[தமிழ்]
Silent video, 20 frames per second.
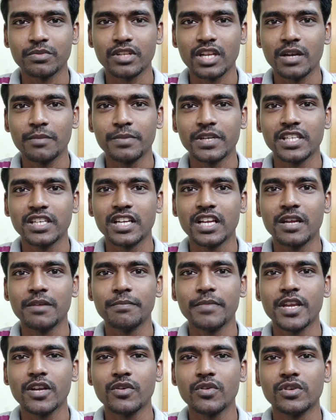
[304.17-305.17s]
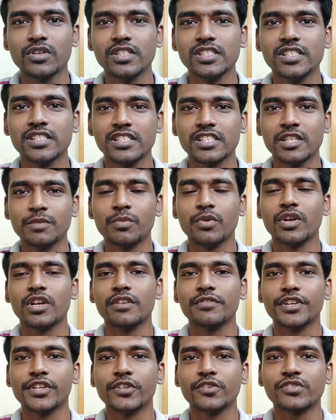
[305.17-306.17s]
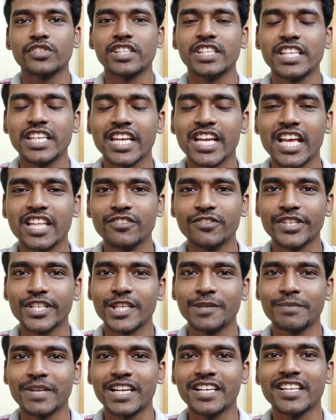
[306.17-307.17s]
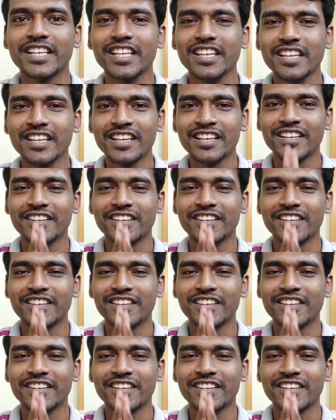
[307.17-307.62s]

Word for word: சப்ஸ்கிரைப் பண்ணிடுங்க மேற்கொண்டு இது போன்ற வீடியோ சந்திக்கிறேன் அது வரைக்கும் நன்றி